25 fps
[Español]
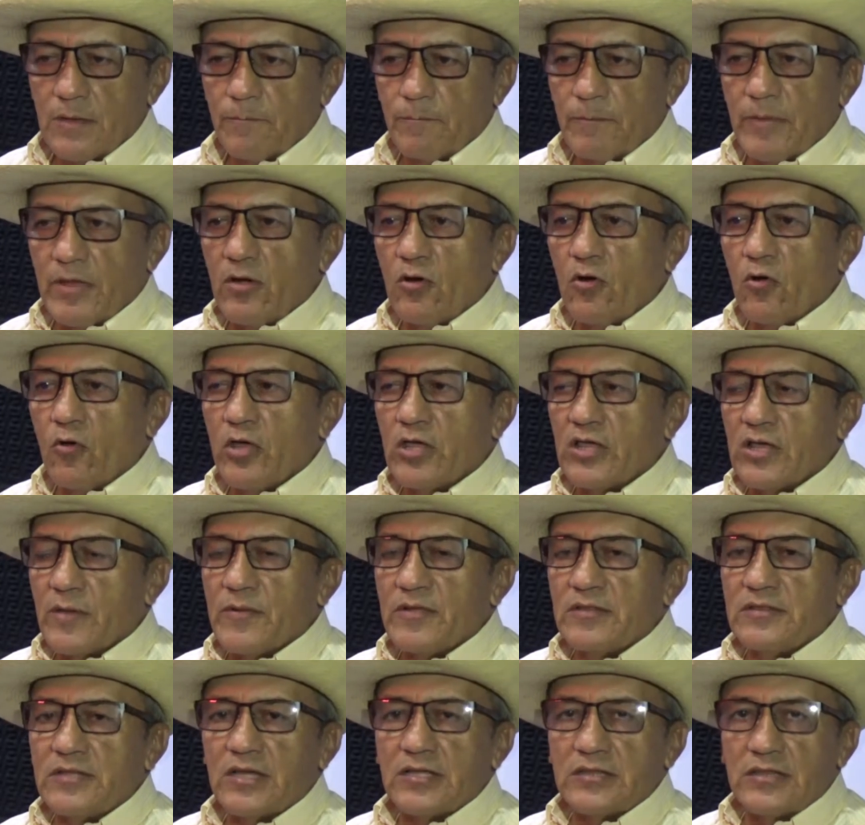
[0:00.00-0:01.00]
Pero
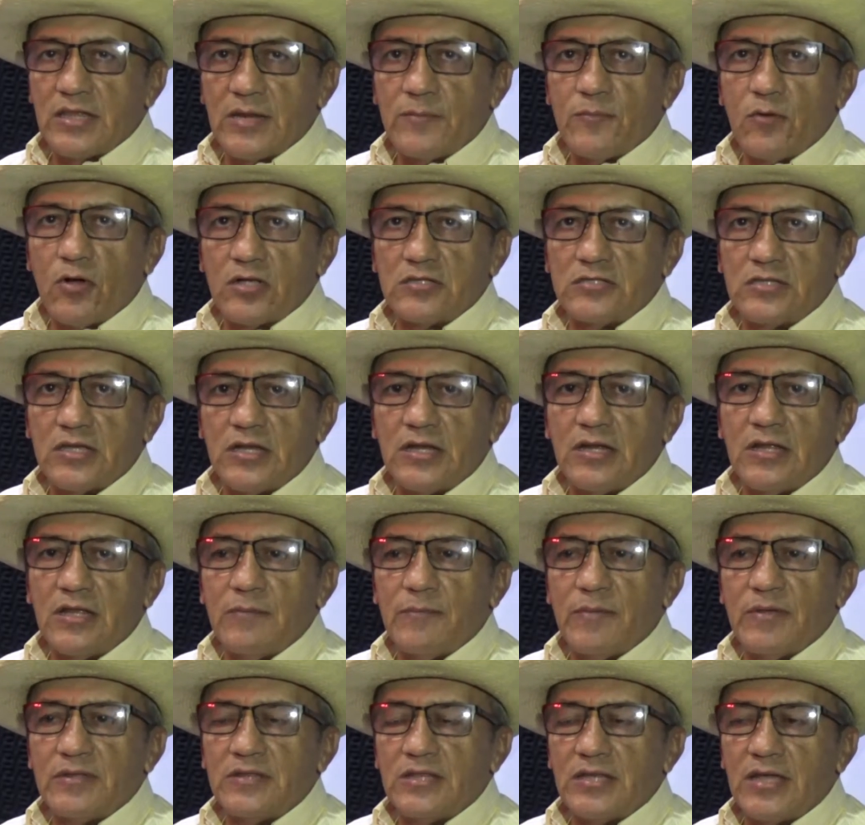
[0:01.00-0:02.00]
lógicamente que tenemos que seguir
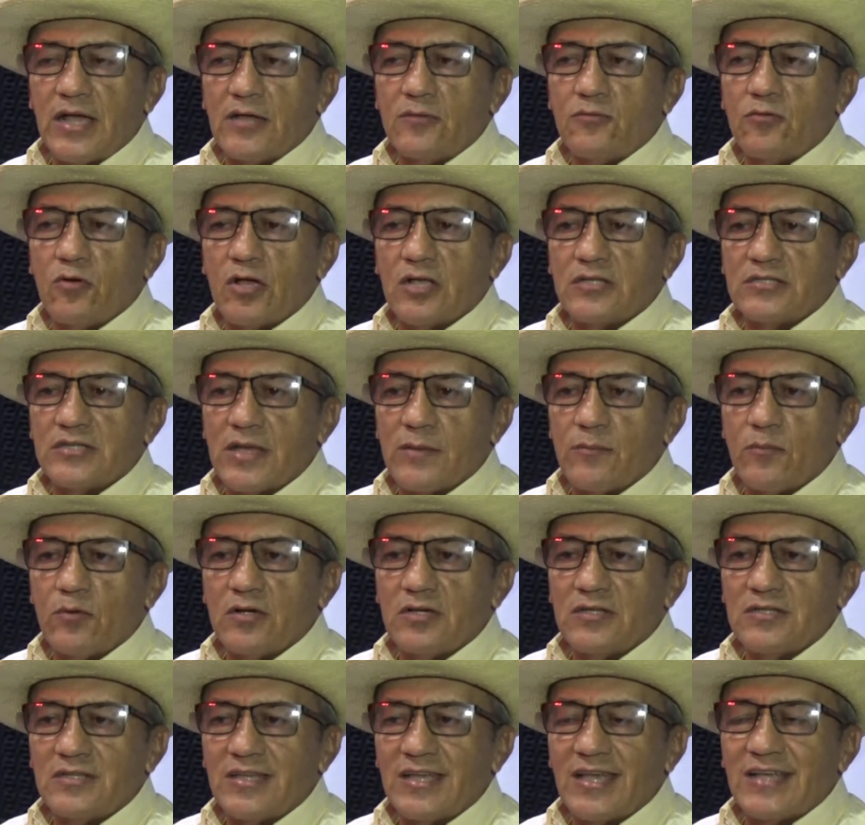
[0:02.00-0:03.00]
investigando, que, seguimos,
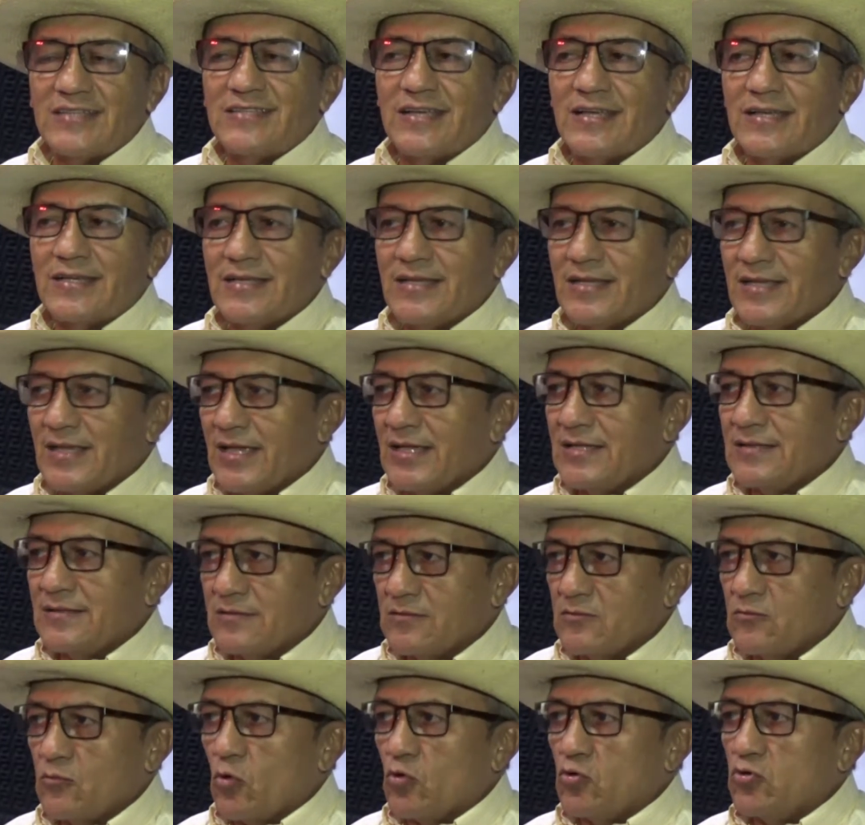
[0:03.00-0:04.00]
que, se,
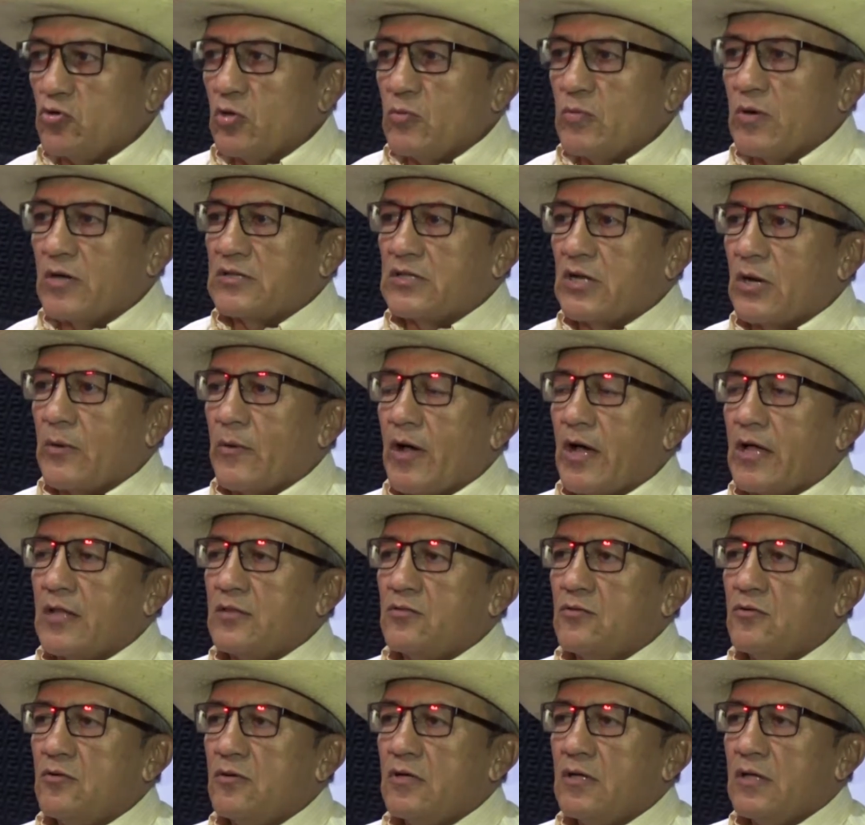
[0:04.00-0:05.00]
continuar
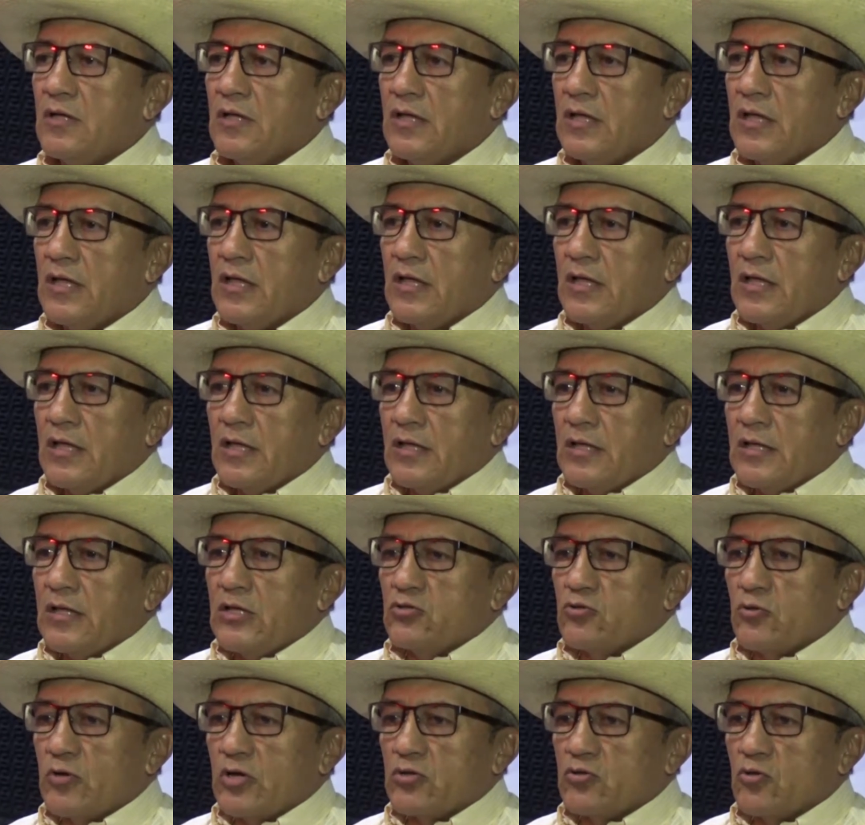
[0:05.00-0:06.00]
trabajando
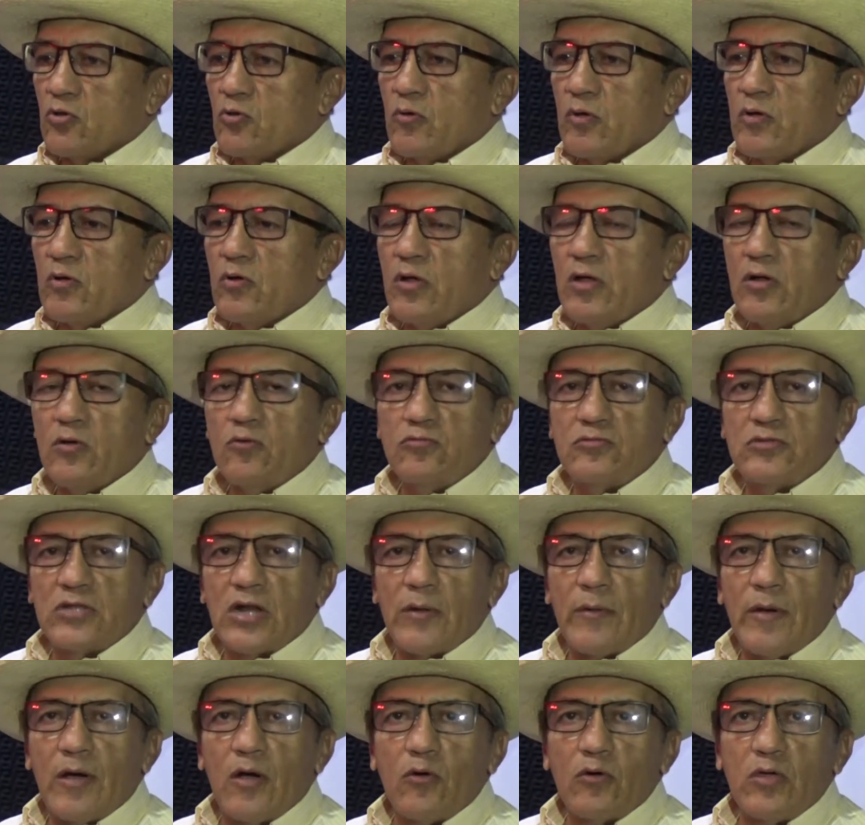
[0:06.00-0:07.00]
y sobre todo en, un
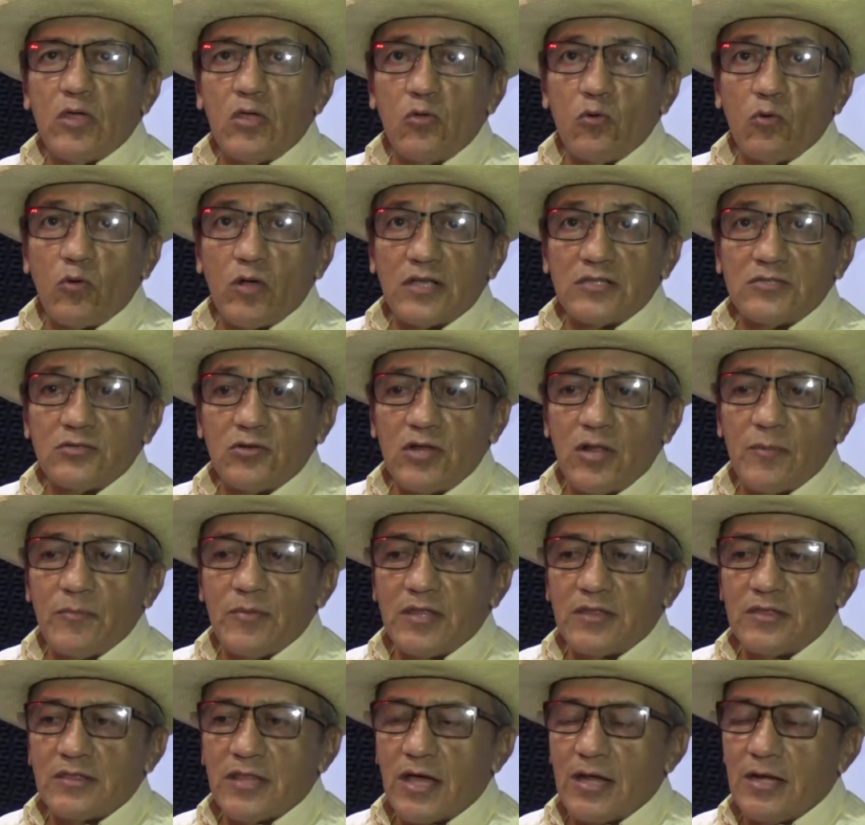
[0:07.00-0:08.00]
trabajo de educación
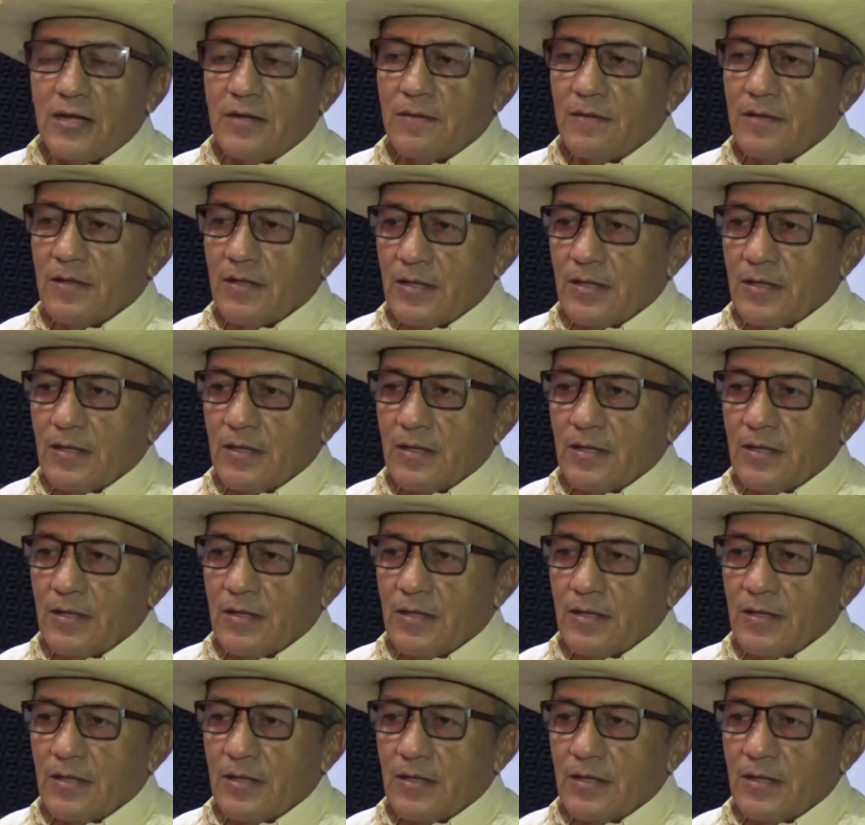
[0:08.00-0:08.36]
ambiental